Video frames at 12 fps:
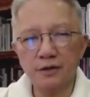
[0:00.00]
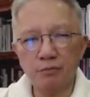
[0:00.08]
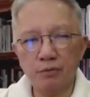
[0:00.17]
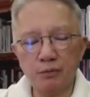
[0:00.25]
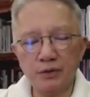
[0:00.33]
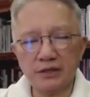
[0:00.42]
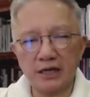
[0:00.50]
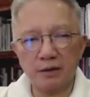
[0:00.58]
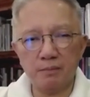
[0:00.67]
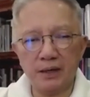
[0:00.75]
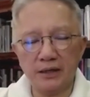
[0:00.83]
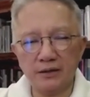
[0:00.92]
when we
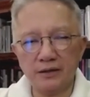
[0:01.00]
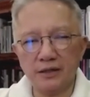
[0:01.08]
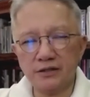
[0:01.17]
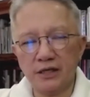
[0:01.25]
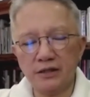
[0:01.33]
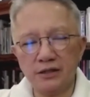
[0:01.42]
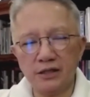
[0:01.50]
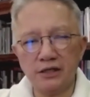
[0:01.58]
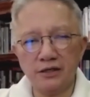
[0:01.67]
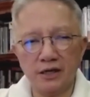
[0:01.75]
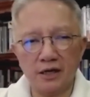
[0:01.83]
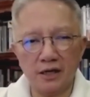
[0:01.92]
celebrated the
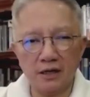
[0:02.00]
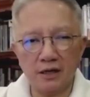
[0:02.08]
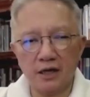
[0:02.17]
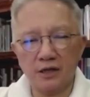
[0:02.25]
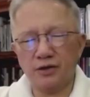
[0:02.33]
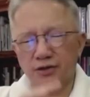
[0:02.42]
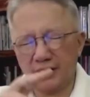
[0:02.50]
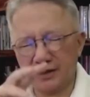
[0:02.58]
centennial, ano, not